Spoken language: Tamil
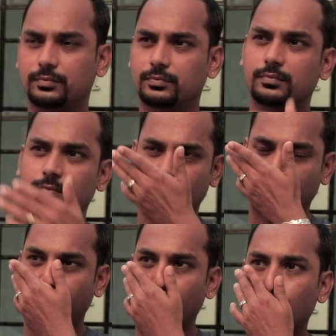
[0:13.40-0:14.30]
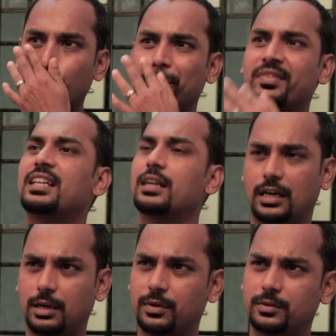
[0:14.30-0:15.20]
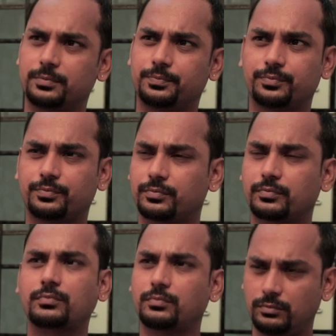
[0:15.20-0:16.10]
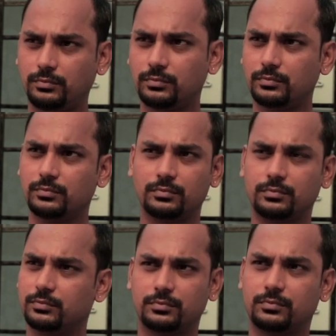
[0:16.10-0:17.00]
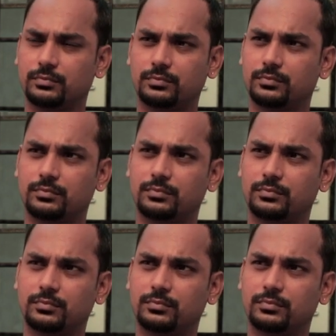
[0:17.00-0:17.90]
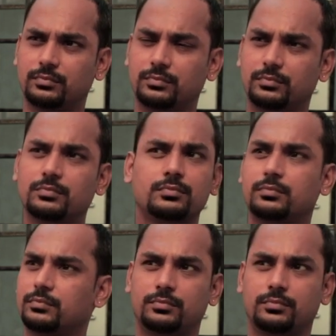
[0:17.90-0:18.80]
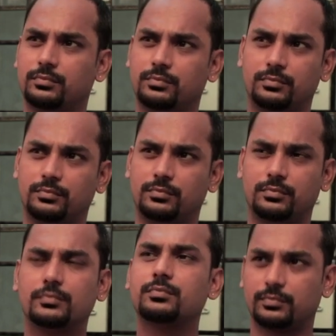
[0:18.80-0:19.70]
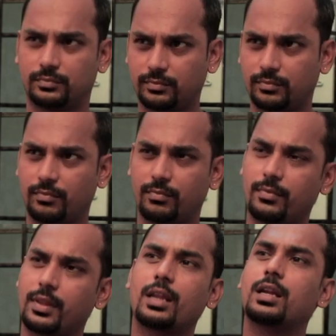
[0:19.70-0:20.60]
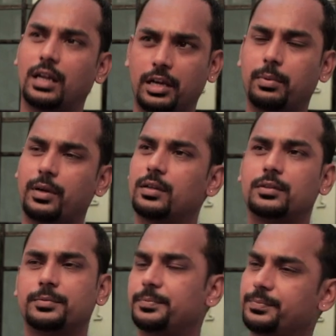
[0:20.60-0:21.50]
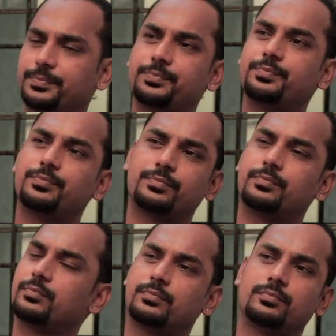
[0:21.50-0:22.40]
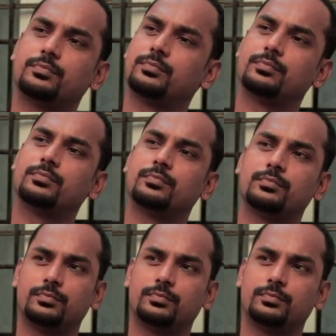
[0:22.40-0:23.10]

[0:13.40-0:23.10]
சமீபத்துல கீழடியில இரண்டாயிரத்தி முந்நூறு ஆண்டுகள் பழமையான வெள்ளிக்காசு ஒண்ணு கிடைச்சது அந்த வெள்ளிக்காசு சொல்ற வரலாற்று உண்மைகள் என்ன